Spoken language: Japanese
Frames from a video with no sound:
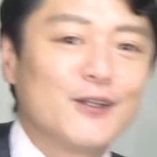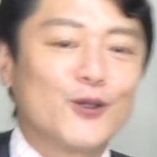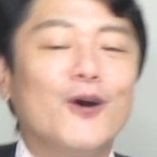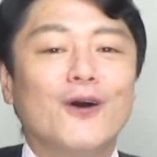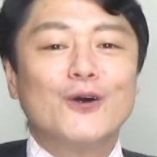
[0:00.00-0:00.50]

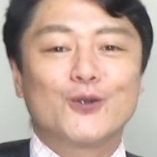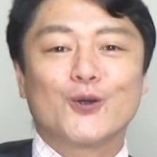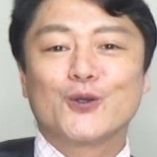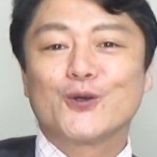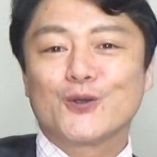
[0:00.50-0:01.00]
とと
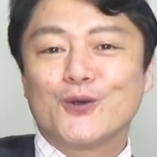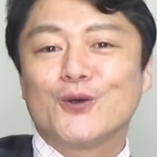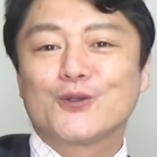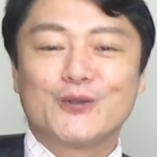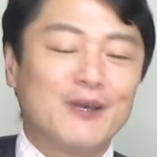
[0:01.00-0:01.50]
ことこと
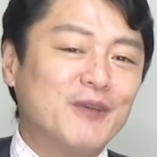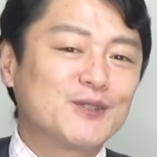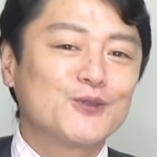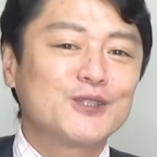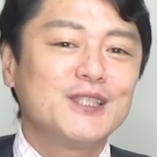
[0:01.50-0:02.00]
ことね
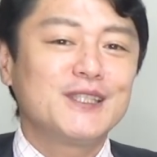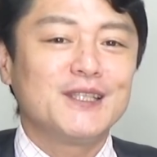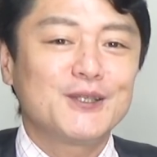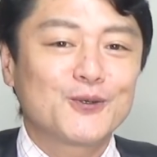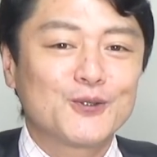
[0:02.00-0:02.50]
別の地域
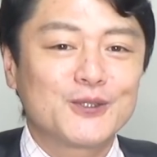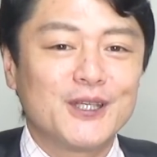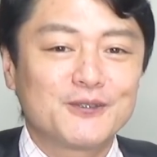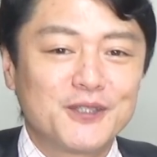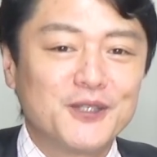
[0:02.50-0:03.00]
に引っ越し
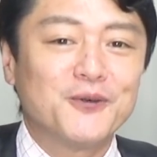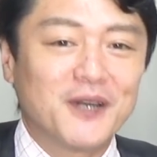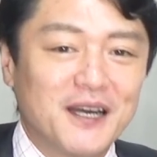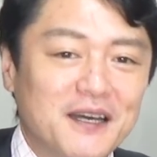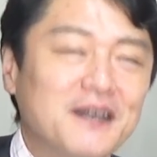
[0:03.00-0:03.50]
ていく企業
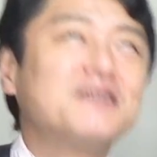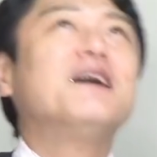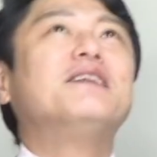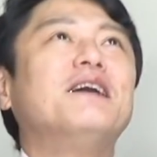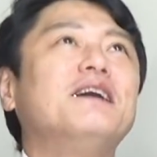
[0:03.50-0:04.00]
が「
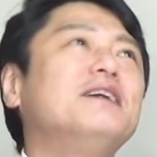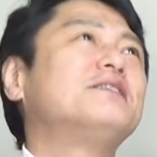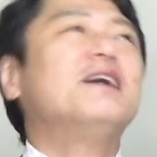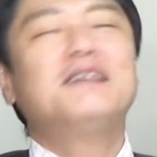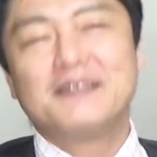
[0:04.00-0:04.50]
てて
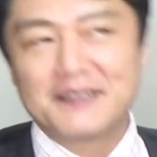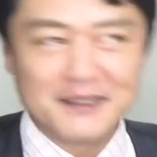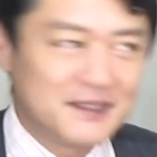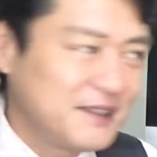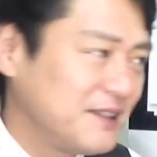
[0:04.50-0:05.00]
てててて
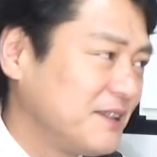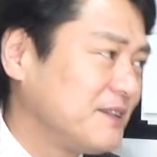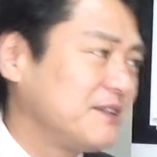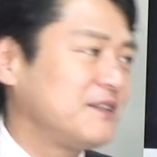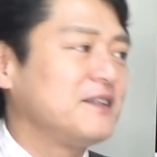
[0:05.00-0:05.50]
てててててて
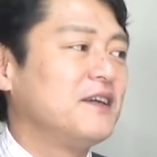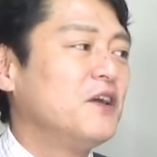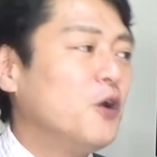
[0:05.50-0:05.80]
てててて